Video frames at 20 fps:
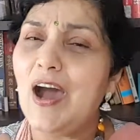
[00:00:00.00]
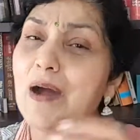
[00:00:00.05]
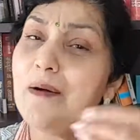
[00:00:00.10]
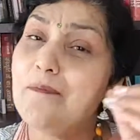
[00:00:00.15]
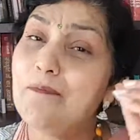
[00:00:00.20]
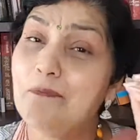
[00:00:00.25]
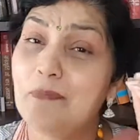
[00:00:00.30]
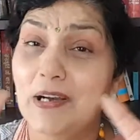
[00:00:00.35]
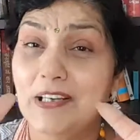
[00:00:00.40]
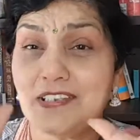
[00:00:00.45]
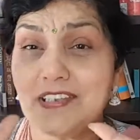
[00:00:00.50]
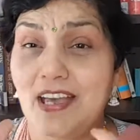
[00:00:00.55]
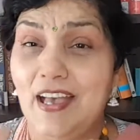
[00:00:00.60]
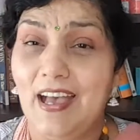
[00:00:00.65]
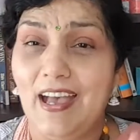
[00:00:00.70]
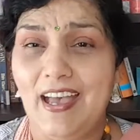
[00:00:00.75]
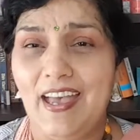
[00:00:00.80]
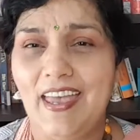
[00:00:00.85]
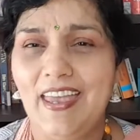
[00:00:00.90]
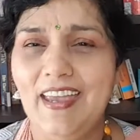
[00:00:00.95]
अब मजा
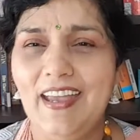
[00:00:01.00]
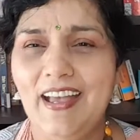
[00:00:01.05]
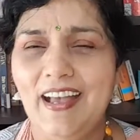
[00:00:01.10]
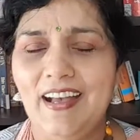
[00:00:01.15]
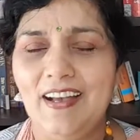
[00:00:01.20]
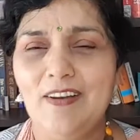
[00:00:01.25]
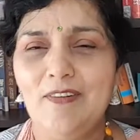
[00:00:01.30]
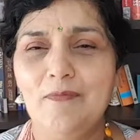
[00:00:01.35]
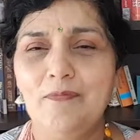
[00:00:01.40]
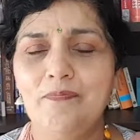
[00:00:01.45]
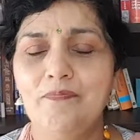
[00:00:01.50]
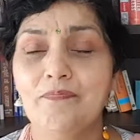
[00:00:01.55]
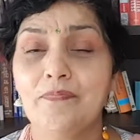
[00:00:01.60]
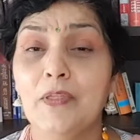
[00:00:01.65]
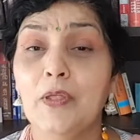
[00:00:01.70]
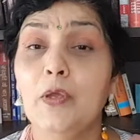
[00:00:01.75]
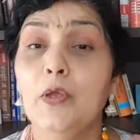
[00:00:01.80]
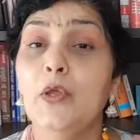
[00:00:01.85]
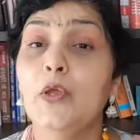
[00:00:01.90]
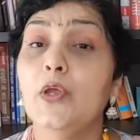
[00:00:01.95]
आएगा
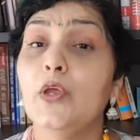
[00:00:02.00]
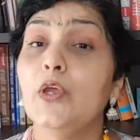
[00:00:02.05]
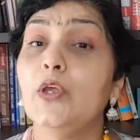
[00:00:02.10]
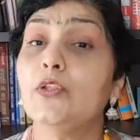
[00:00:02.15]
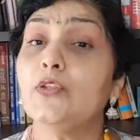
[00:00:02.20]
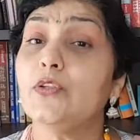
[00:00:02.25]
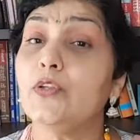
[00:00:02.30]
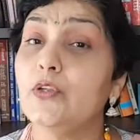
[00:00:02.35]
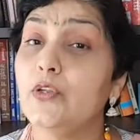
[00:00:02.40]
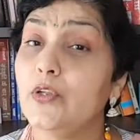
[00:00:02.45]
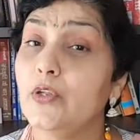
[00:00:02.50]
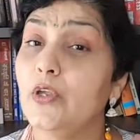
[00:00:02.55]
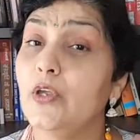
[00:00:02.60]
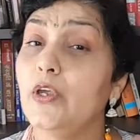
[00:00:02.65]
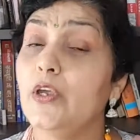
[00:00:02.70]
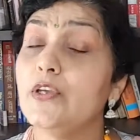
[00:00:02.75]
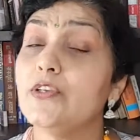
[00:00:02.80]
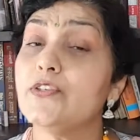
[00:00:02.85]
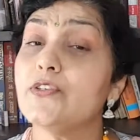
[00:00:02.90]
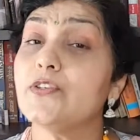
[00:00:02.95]

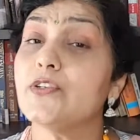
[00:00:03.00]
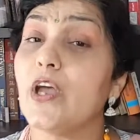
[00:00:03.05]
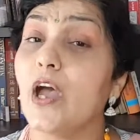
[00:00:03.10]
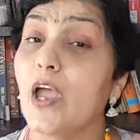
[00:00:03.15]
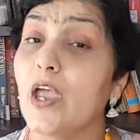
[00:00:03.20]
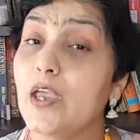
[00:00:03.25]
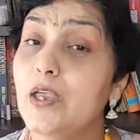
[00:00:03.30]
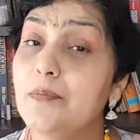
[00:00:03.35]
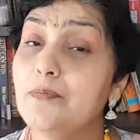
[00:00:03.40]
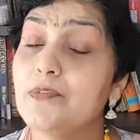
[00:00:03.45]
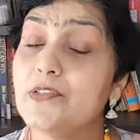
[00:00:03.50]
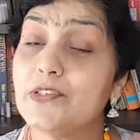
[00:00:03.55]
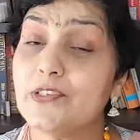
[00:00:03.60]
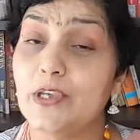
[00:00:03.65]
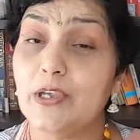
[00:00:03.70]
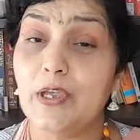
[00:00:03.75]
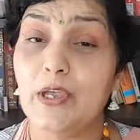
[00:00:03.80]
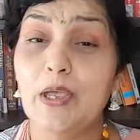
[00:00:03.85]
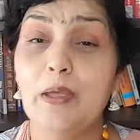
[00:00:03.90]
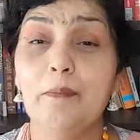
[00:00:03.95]
इतने टाइम
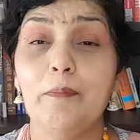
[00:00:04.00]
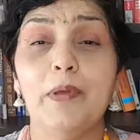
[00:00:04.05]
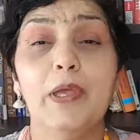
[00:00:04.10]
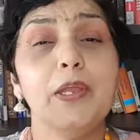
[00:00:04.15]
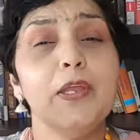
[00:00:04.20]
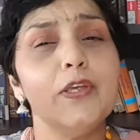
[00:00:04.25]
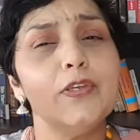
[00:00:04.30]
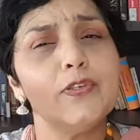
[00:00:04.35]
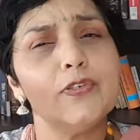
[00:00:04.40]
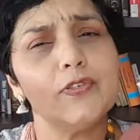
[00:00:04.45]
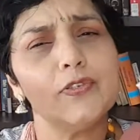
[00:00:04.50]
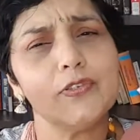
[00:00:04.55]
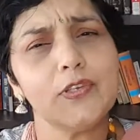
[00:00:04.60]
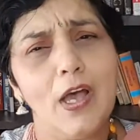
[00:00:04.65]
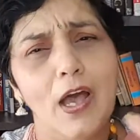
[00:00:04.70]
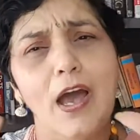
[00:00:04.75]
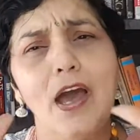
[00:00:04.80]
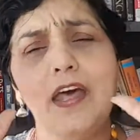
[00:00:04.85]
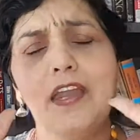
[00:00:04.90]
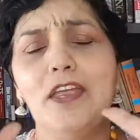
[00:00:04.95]
से मेरी
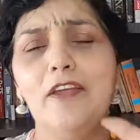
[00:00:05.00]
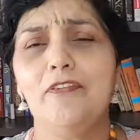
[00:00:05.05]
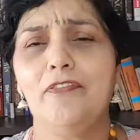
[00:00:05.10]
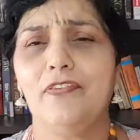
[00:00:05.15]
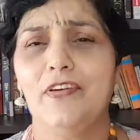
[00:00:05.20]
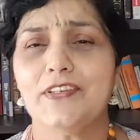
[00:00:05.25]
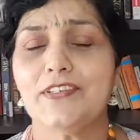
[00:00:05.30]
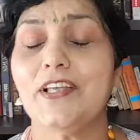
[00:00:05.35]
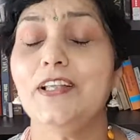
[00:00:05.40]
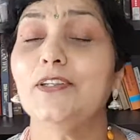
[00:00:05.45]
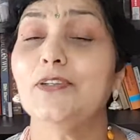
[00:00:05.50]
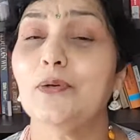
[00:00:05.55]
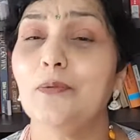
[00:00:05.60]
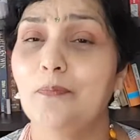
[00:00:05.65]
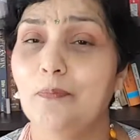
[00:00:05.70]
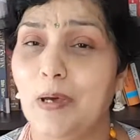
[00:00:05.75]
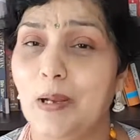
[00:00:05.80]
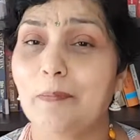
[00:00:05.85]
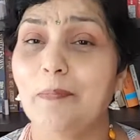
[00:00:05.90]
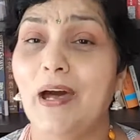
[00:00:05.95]
सारी फसल
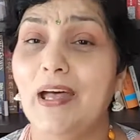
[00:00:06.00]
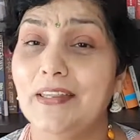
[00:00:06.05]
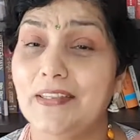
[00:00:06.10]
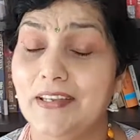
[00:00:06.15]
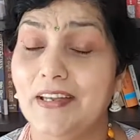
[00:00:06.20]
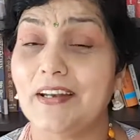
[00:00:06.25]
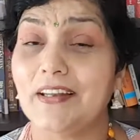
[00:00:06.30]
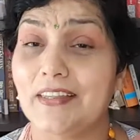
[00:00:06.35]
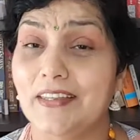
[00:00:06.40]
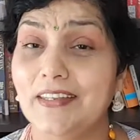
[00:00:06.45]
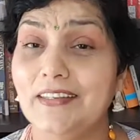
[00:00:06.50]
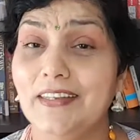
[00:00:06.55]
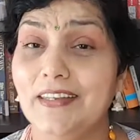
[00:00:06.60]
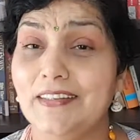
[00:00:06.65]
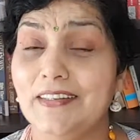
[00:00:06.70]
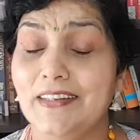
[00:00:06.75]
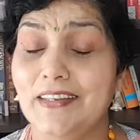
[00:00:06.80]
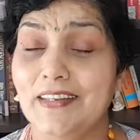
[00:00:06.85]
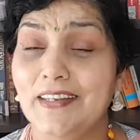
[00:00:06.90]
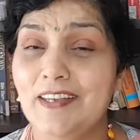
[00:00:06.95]
तुम बर्बाद कर
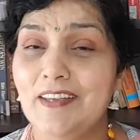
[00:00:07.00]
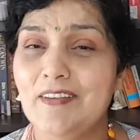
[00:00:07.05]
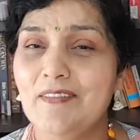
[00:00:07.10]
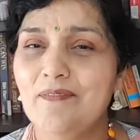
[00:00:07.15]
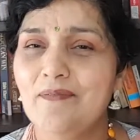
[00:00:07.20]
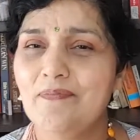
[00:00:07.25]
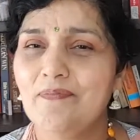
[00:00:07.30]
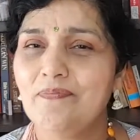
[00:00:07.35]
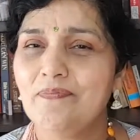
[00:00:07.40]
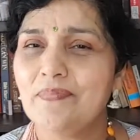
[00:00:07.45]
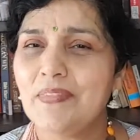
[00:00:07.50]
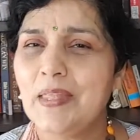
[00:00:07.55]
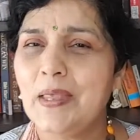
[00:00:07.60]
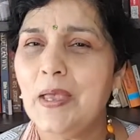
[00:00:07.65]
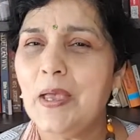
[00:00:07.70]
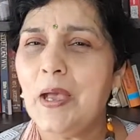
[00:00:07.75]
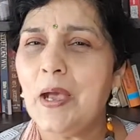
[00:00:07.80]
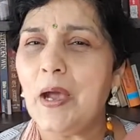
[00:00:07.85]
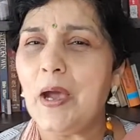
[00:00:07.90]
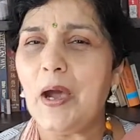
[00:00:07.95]
देते थे
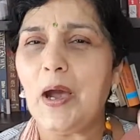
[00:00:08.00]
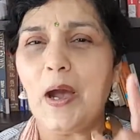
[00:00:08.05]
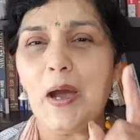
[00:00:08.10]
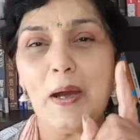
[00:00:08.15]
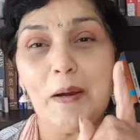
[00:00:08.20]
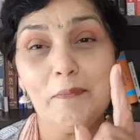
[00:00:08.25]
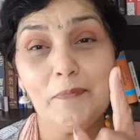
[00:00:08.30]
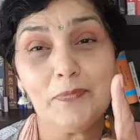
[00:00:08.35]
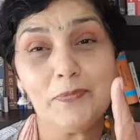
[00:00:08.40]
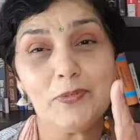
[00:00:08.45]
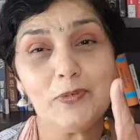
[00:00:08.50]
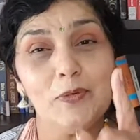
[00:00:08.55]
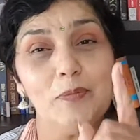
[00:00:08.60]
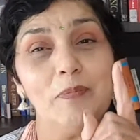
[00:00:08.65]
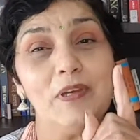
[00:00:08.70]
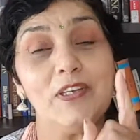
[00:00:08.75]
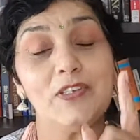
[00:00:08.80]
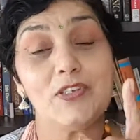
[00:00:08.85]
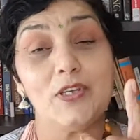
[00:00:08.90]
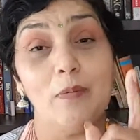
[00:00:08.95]
अब
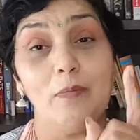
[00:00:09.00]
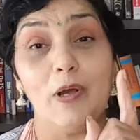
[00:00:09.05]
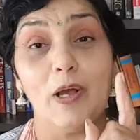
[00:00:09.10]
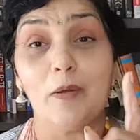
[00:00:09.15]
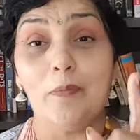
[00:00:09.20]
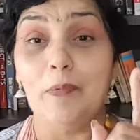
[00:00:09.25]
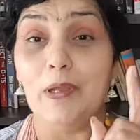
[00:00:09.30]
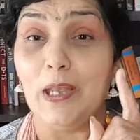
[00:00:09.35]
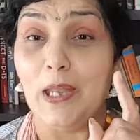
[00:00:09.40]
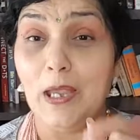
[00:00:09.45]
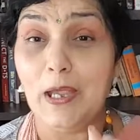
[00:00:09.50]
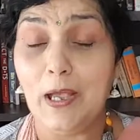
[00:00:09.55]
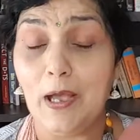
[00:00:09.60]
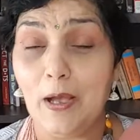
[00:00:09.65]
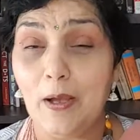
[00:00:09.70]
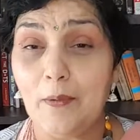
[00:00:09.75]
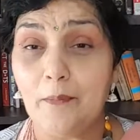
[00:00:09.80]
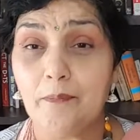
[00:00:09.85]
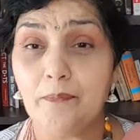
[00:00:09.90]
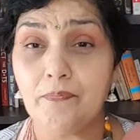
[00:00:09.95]
तुम्हें सबक
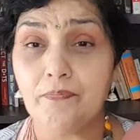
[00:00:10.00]
मिलेगा